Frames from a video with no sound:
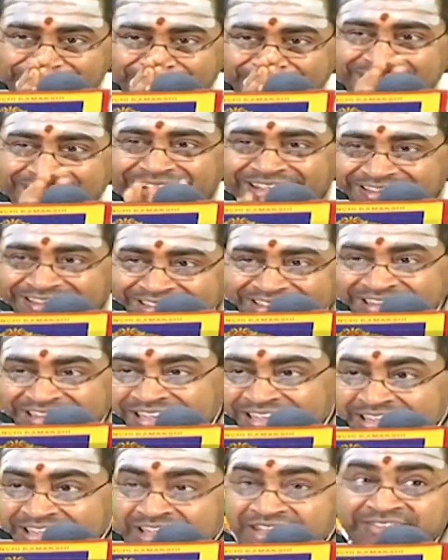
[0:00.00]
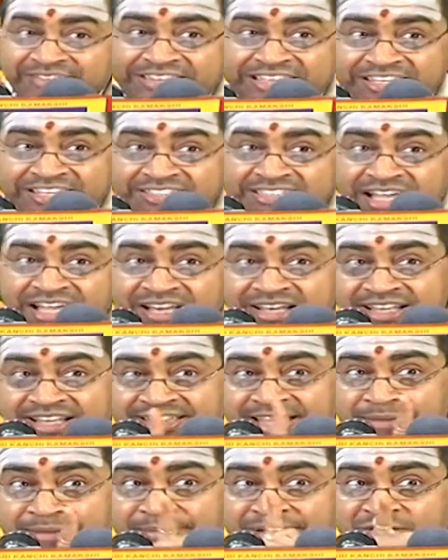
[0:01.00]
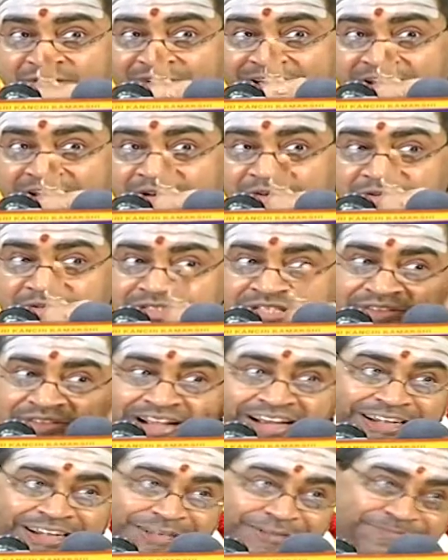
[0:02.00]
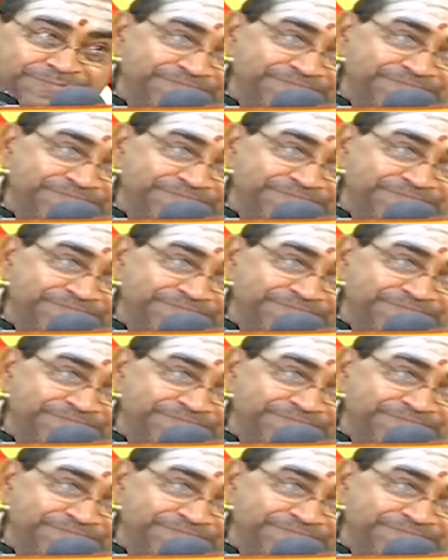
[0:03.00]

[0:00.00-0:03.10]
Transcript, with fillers: ప్రదాయిని ఇవి తీర్చాలంటే ధర్మద్వారంలోంచే వెళ్ళండి